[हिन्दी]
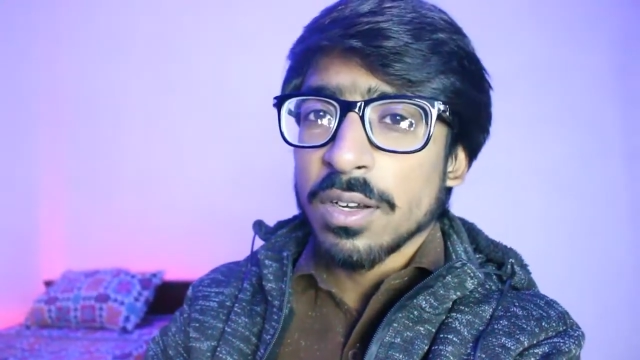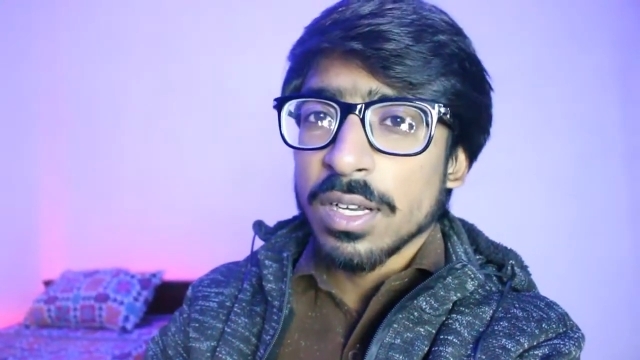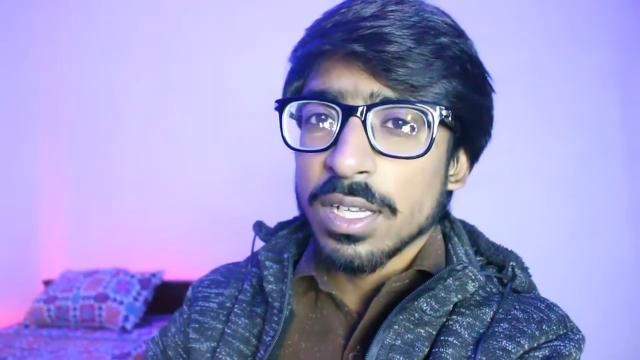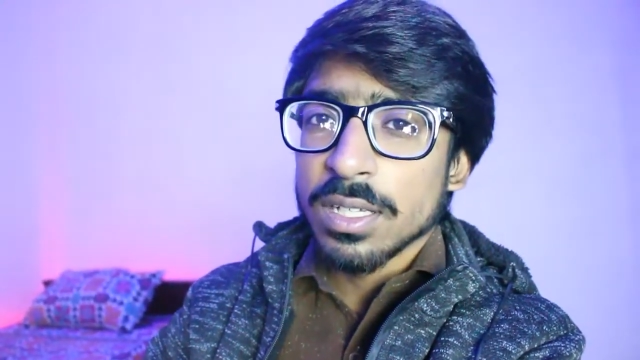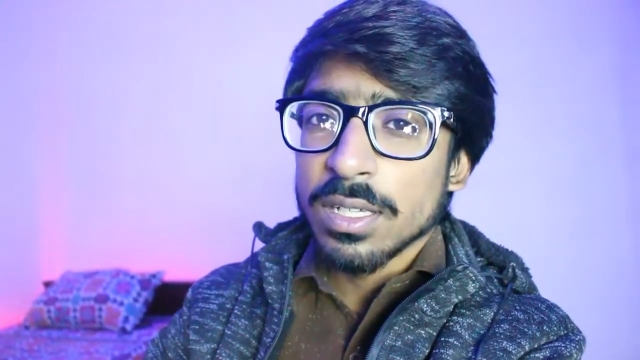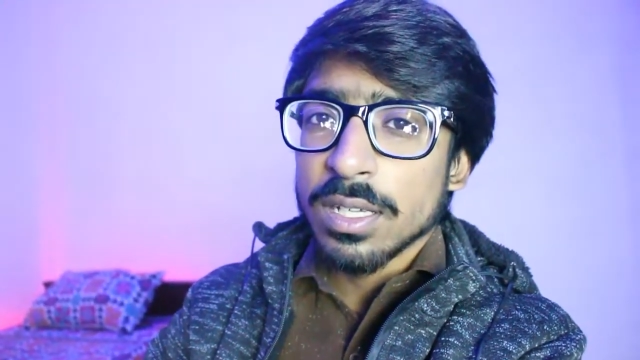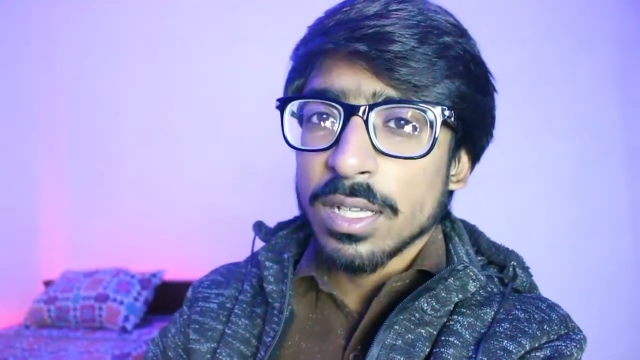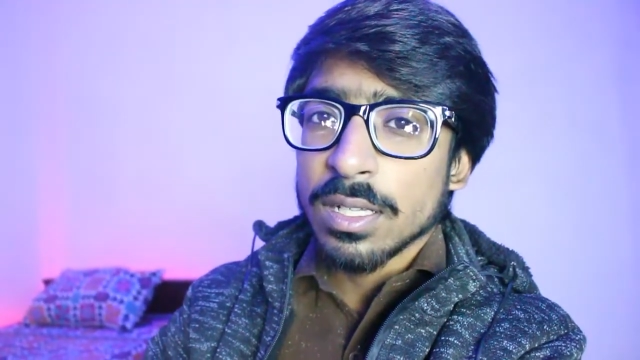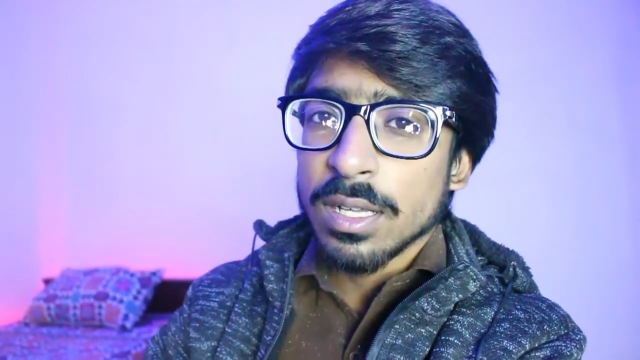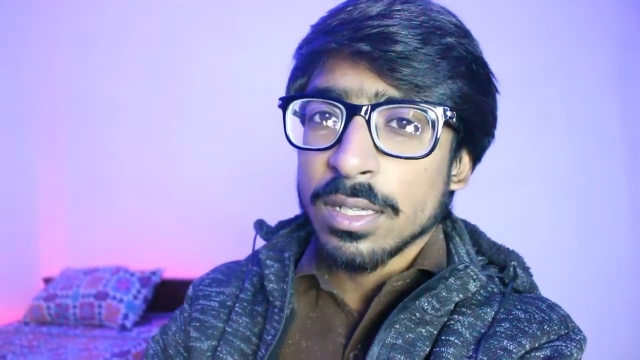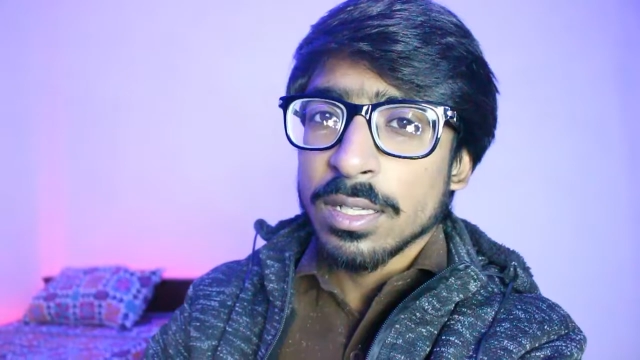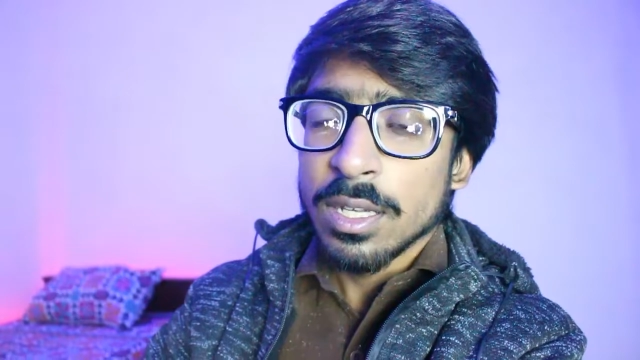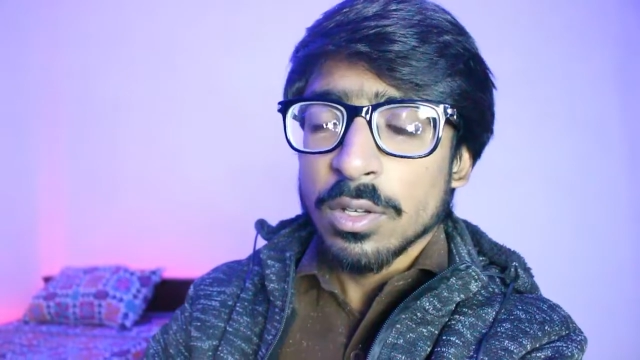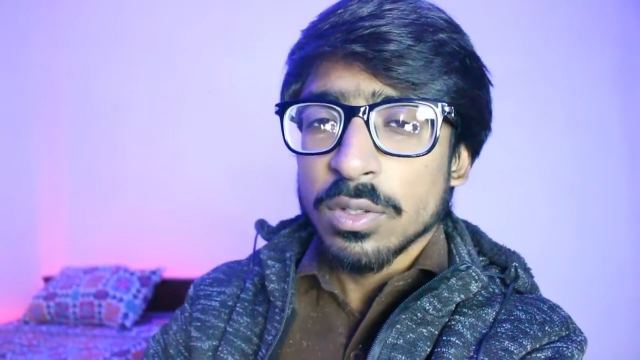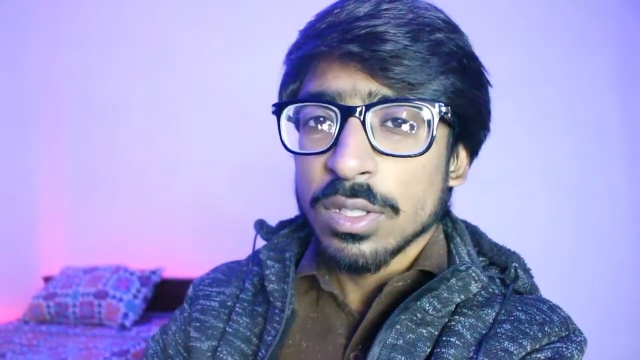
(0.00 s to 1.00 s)
ट्रेन किया था
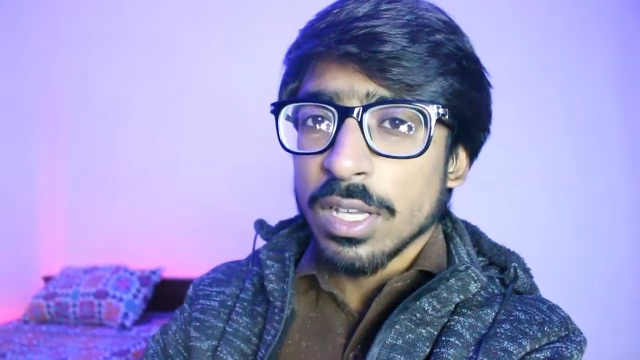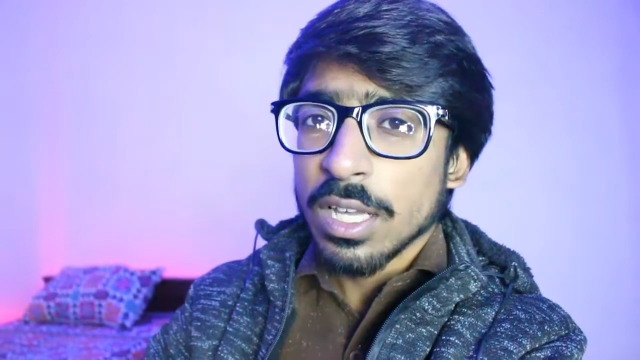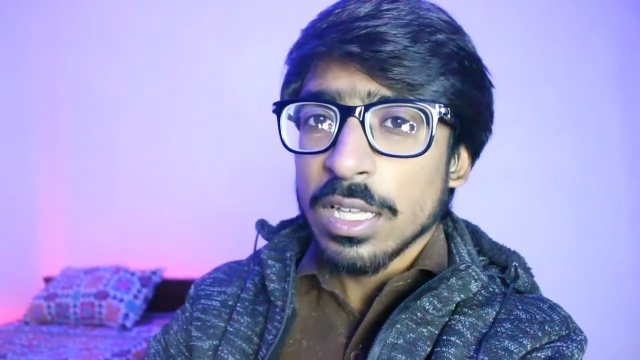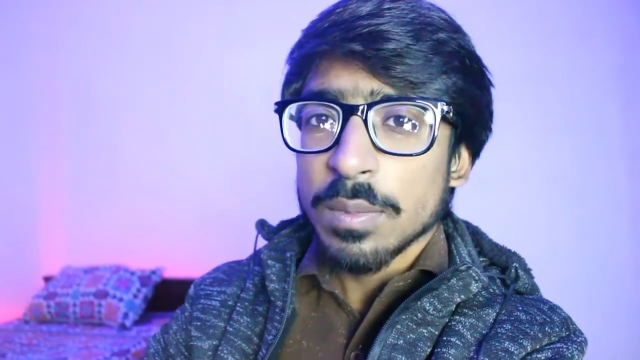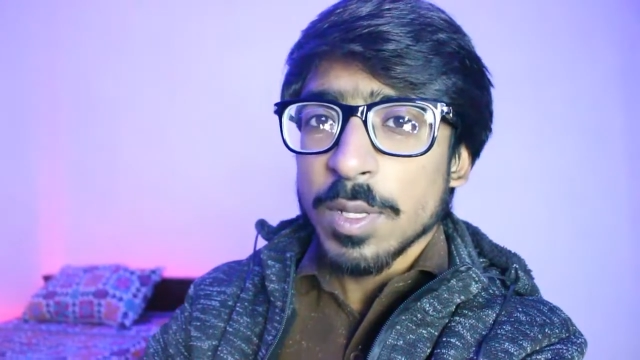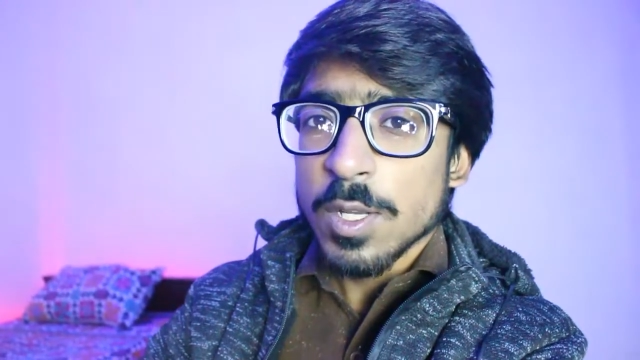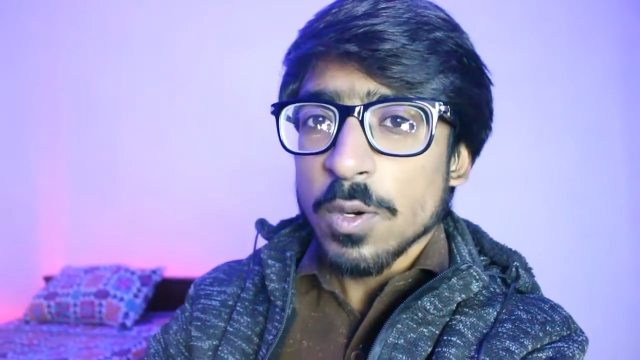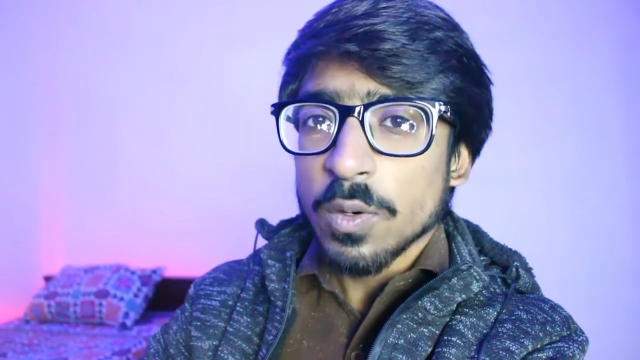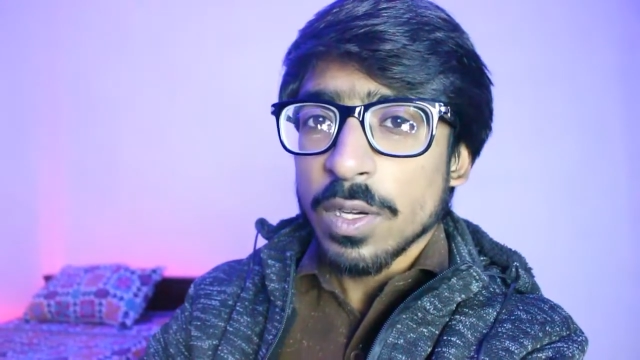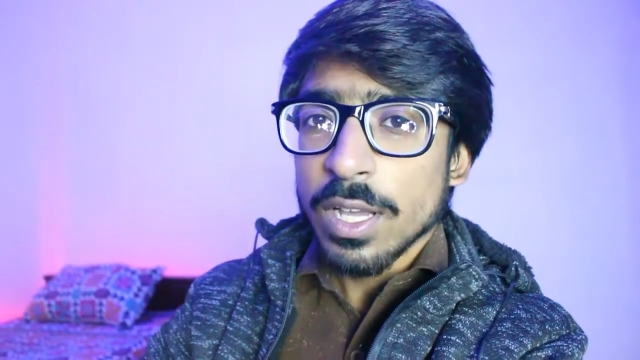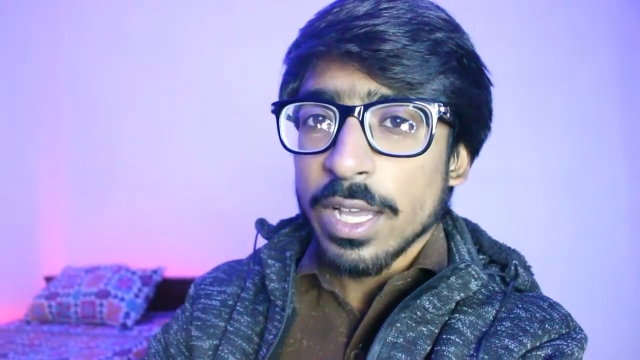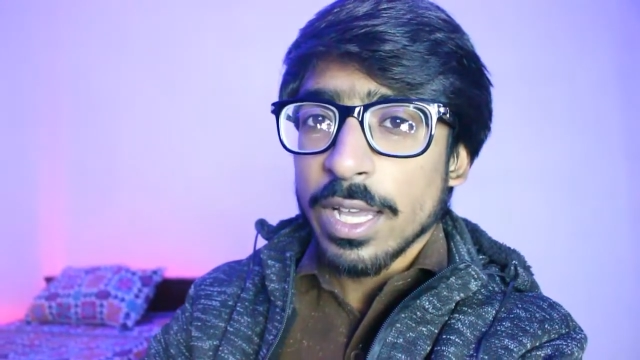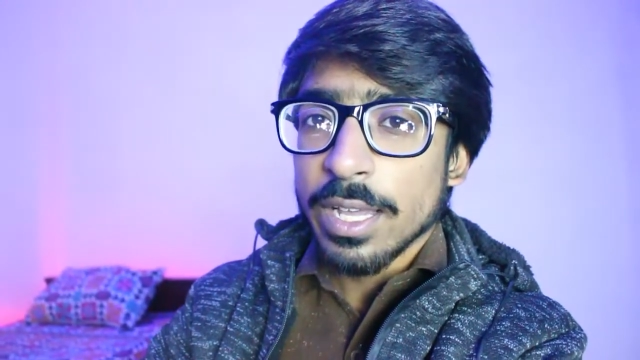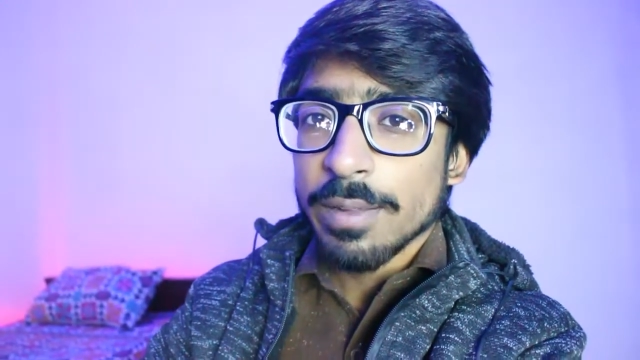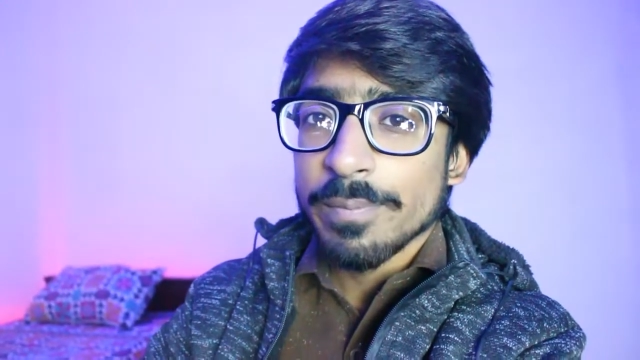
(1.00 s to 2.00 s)
ये उस एज में छोटा
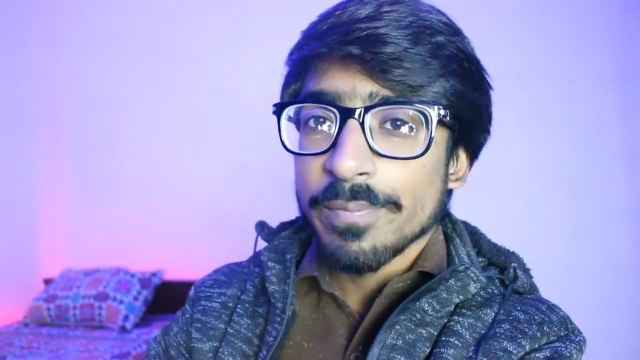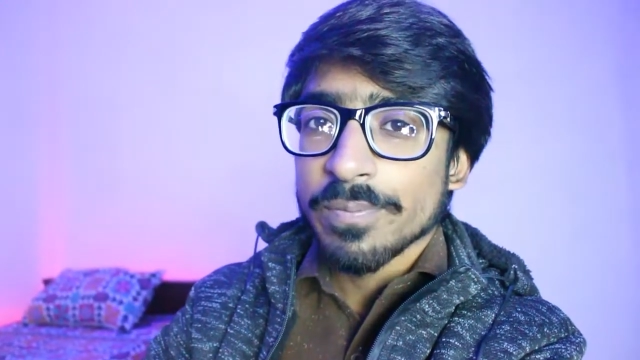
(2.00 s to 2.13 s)
है